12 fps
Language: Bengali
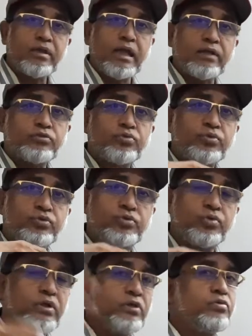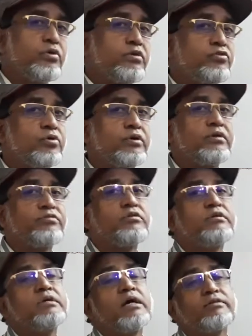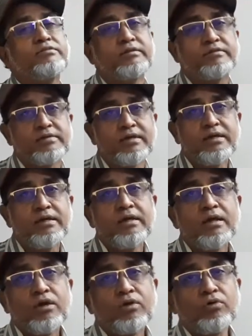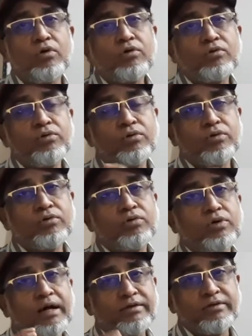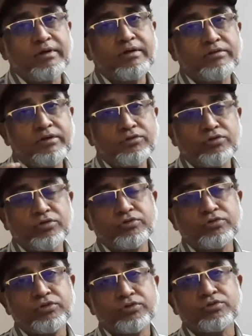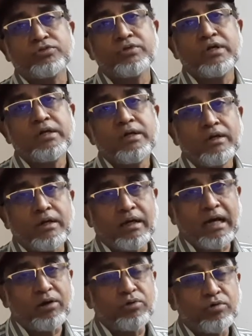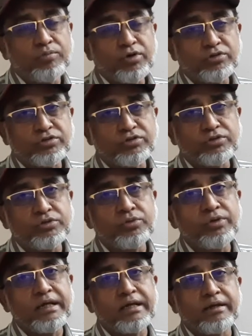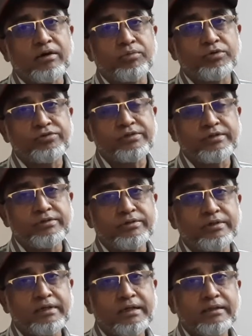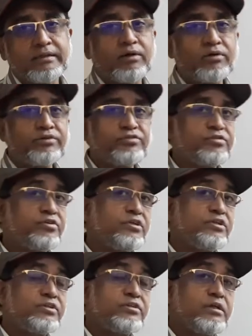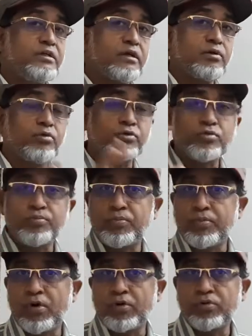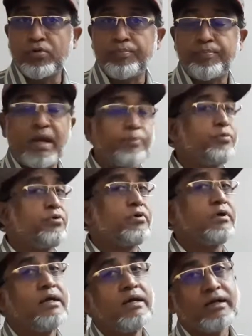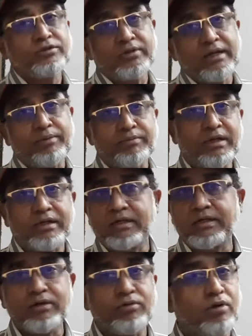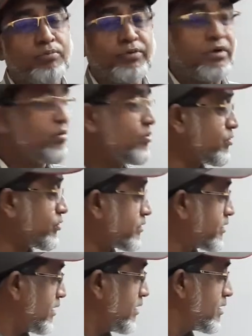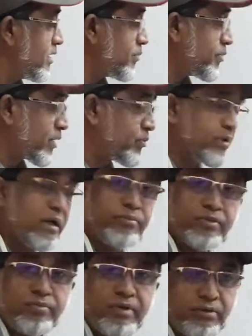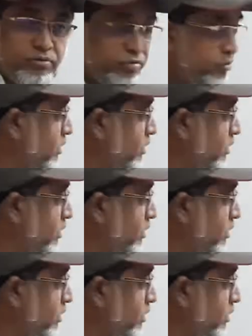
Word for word: এত দূরে দূরে ছড়িয়ে ছিটিয়ে আছে যে লক্ষ লক্ষ হাজার হাজার শত শত আলোকবর্ষ দূরে এরা অবস্থিত তাহলে সৃষ্টিটা কত বড় ব্যাপক আসলে আমরা এটা কল্পনাও করতে পারবো না আমরা মানুষ